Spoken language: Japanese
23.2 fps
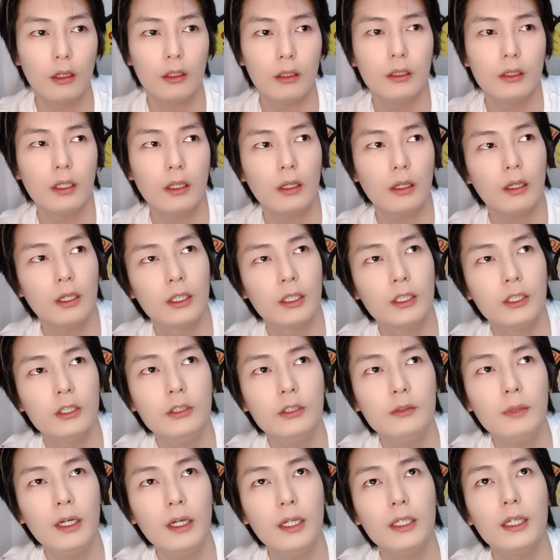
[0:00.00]
だから昼
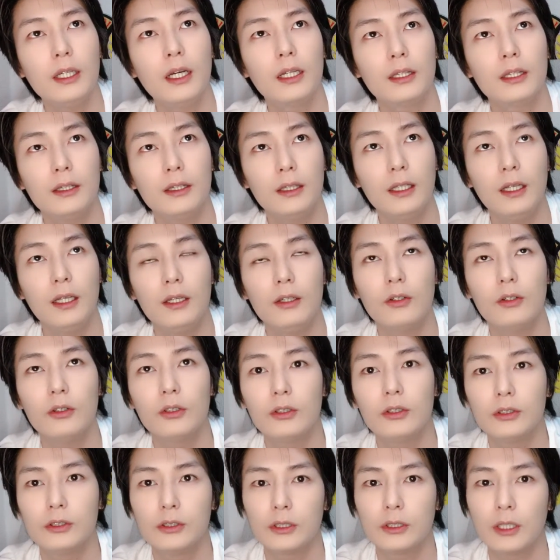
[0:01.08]
間にやって
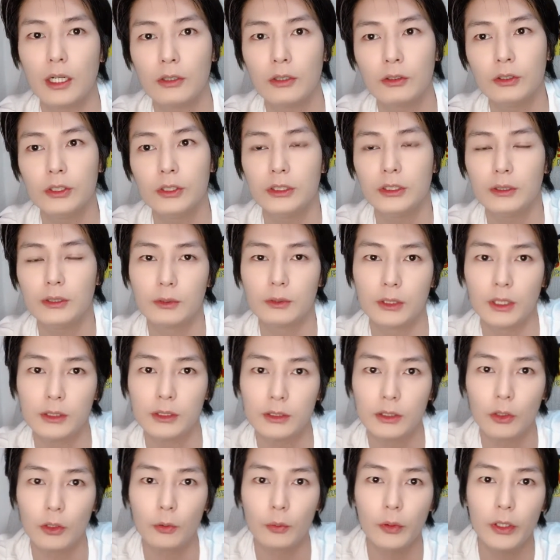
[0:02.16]
夜確認しても全
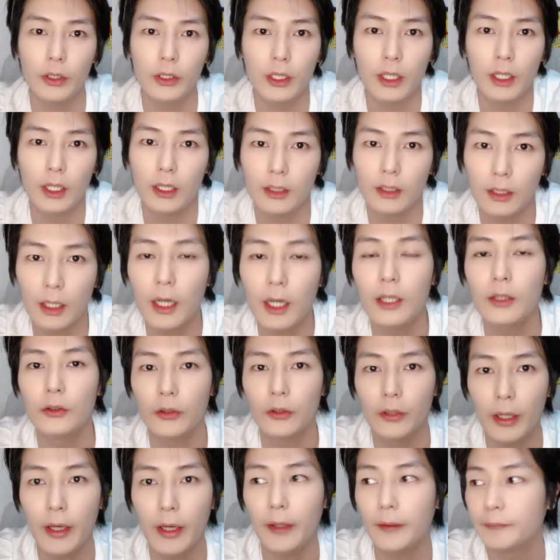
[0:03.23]
然覚えてないの
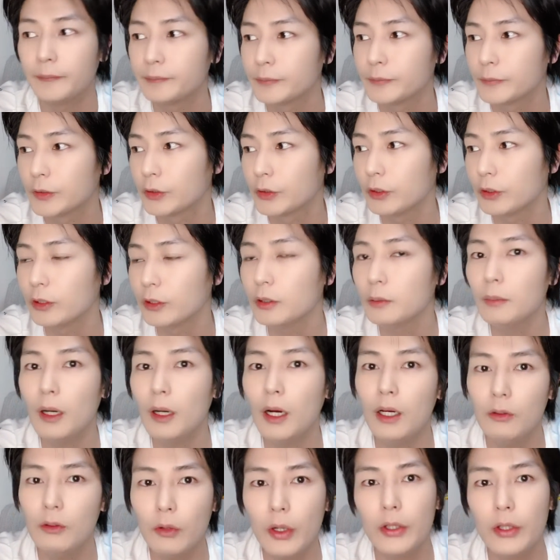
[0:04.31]
で、俺の場
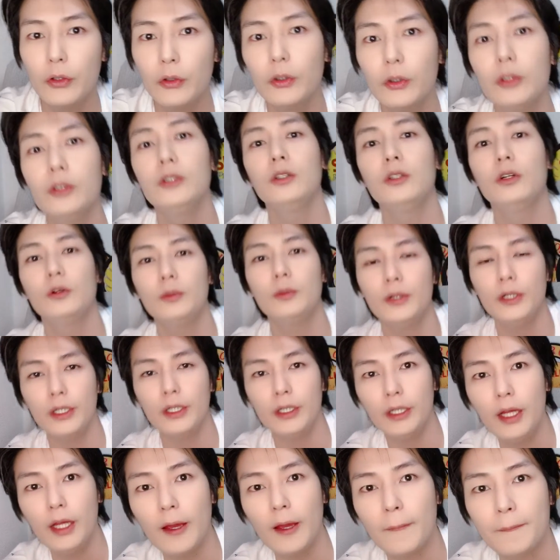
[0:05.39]
合は夜に覚え
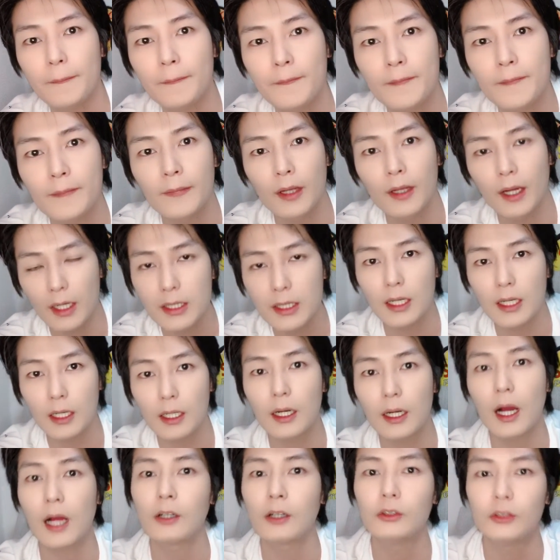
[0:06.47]
て朝
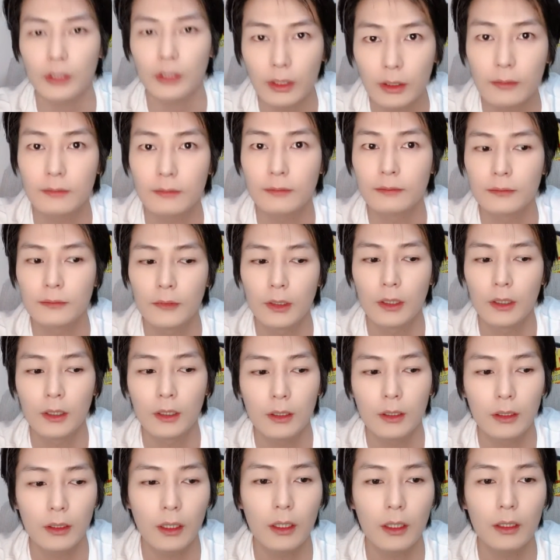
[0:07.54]
確認
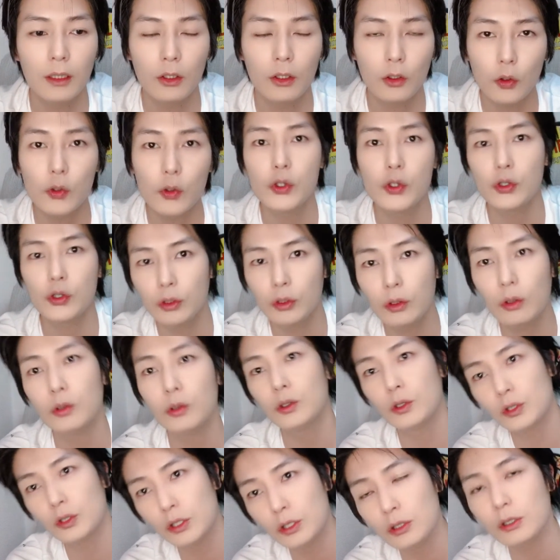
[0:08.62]
なんで、予習と
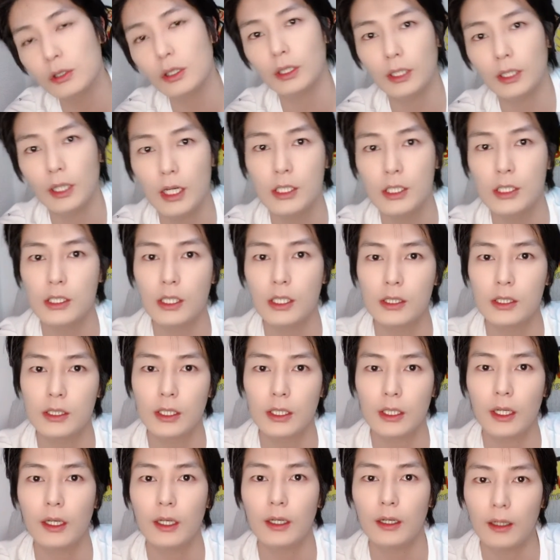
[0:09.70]
復習が大事なん
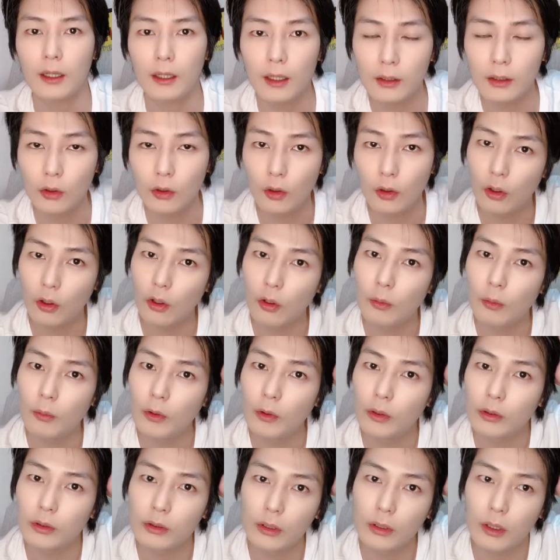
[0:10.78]
じゃないかなと
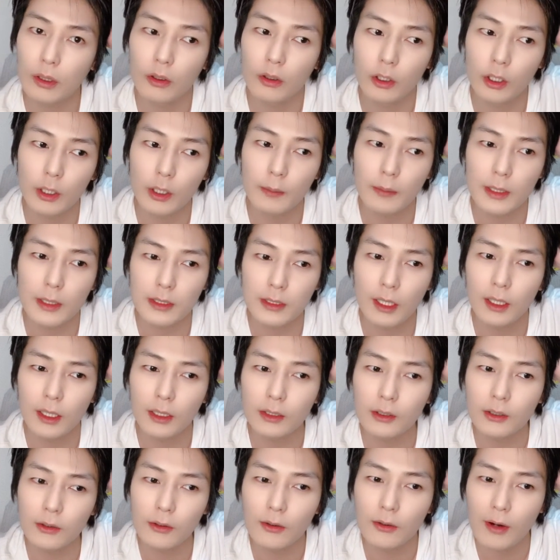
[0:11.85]
思っております。あ
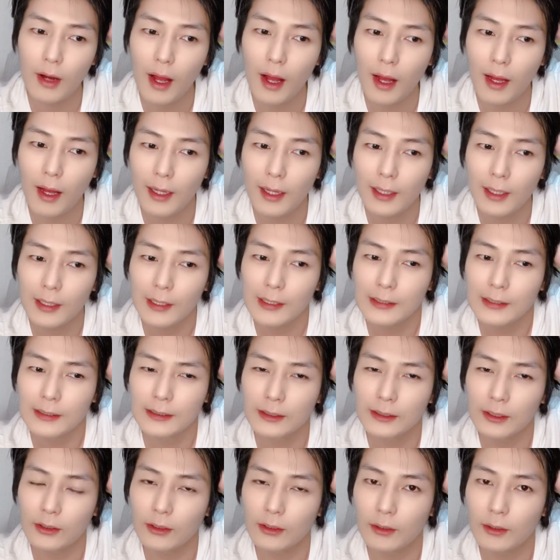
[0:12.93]
とは
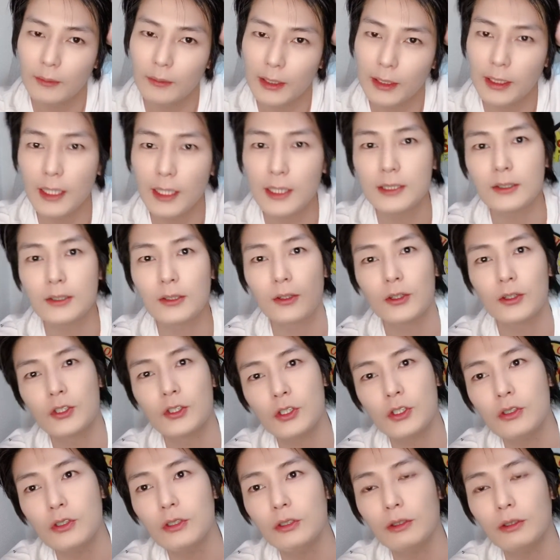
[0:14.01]
その、まあ、テストの
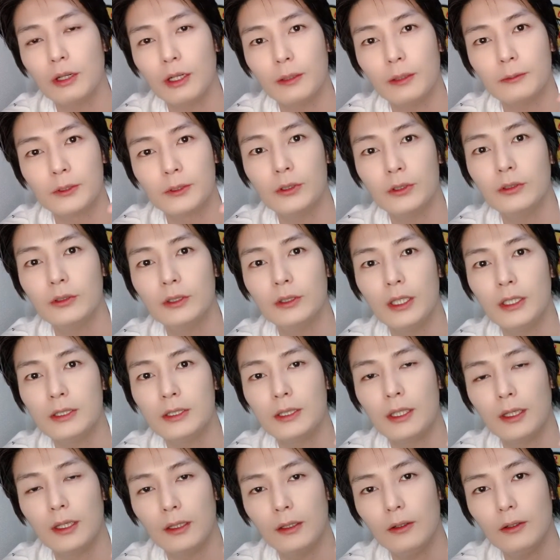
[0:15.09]
順位とかでもそうです
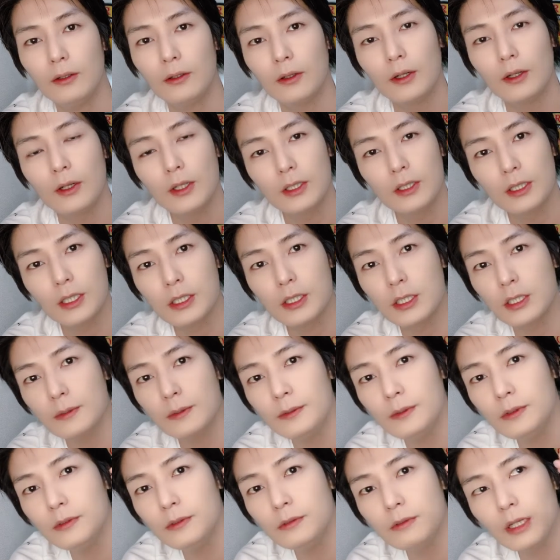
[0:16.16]
けど、で自
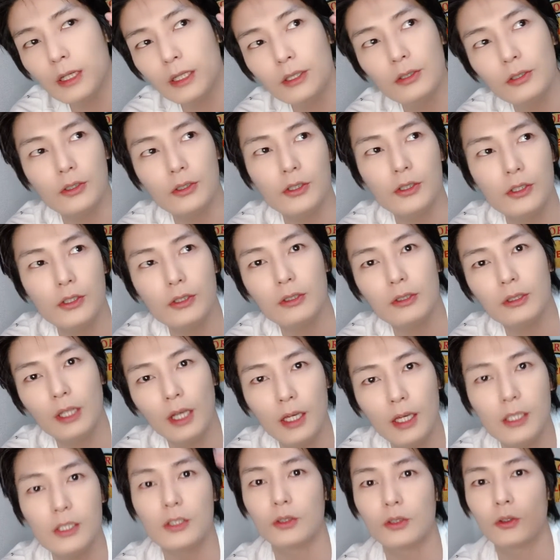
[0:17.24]
分は90
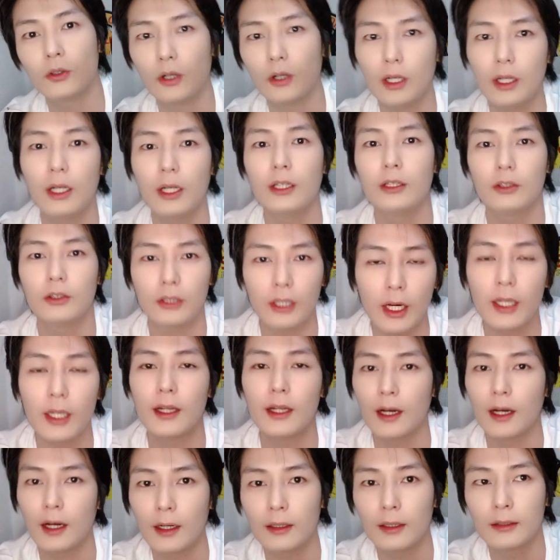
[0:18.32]
点以上取らないと嫌
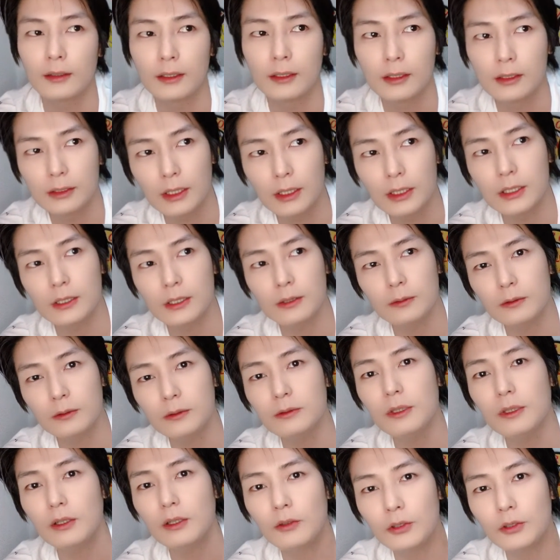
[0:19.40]
だ、で自分
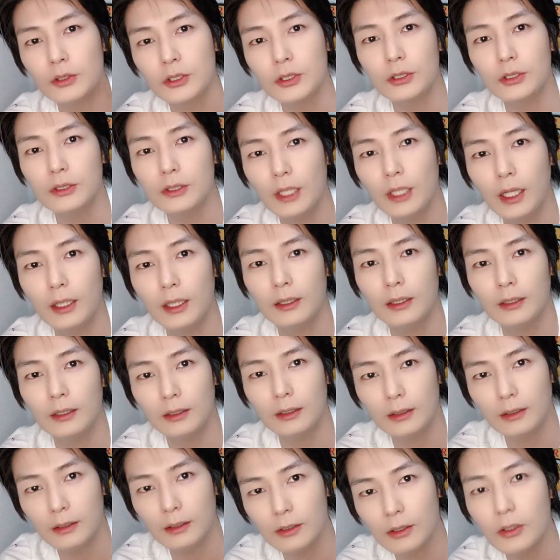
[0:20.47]
は50点
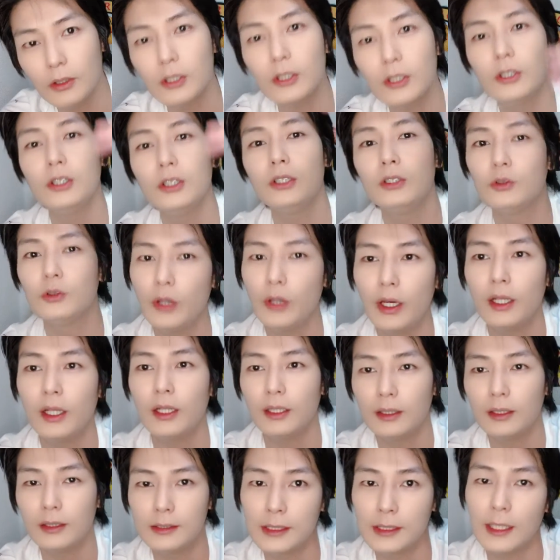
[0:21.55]
より上
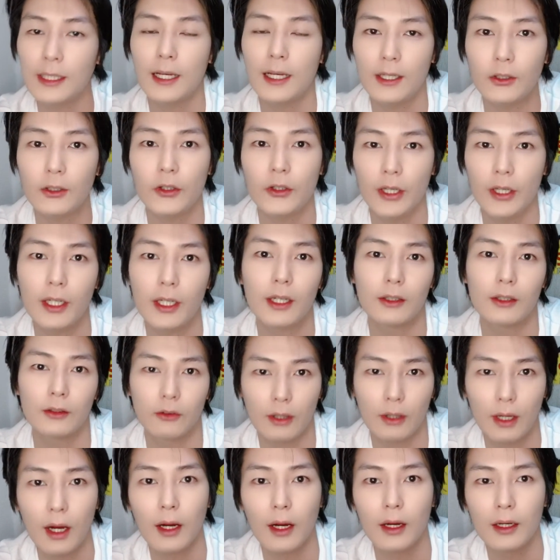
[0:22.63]
じゃないと嫌だと
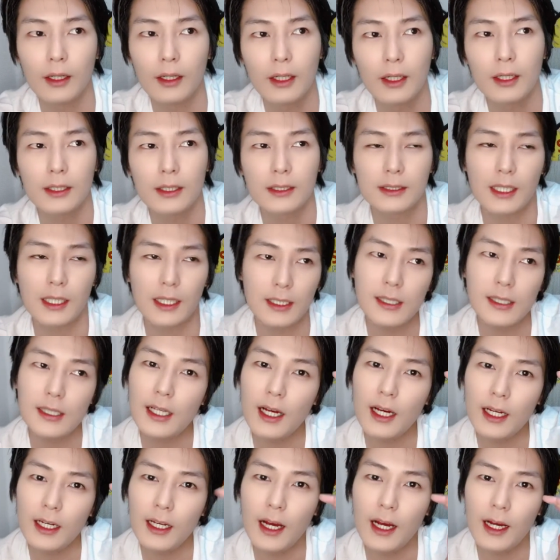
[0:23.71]
か、さす
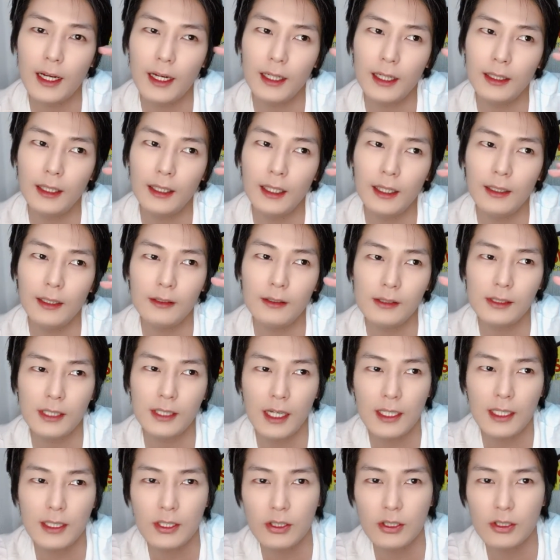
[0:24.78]
がに赤点の
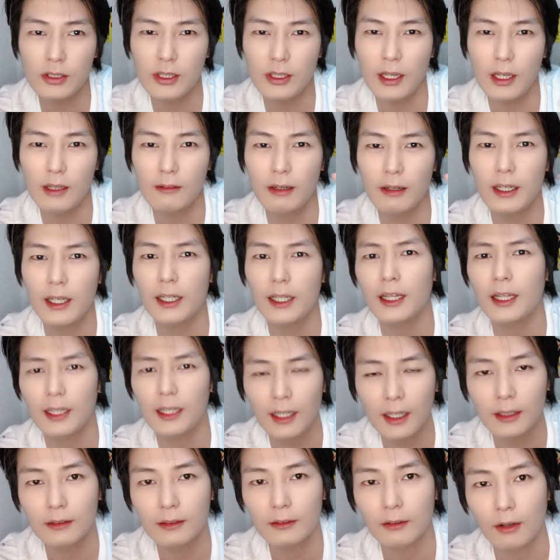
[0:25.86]
30点は嫌だ
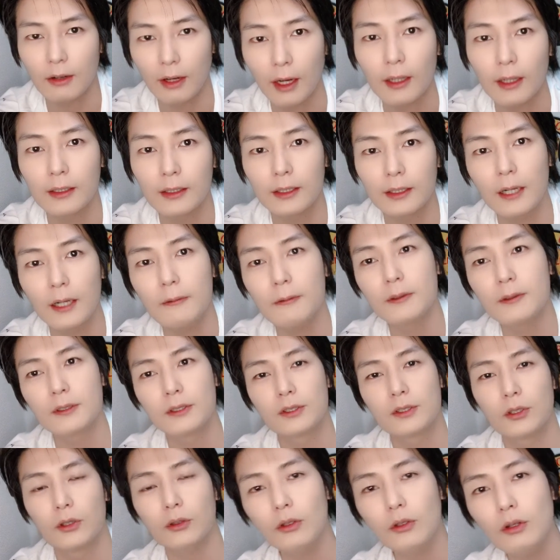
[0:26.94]
なとか、多分
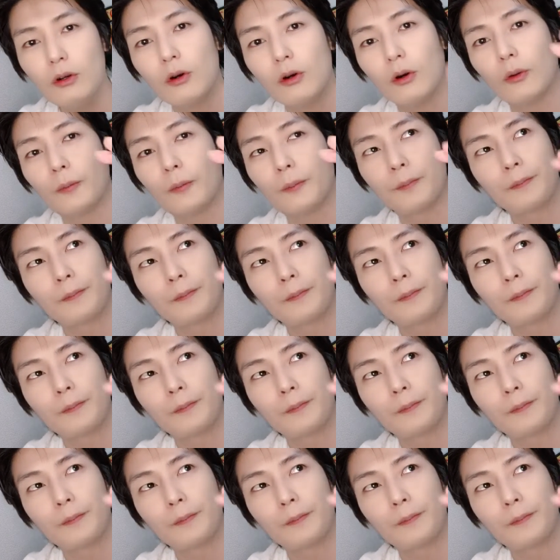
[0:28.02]
その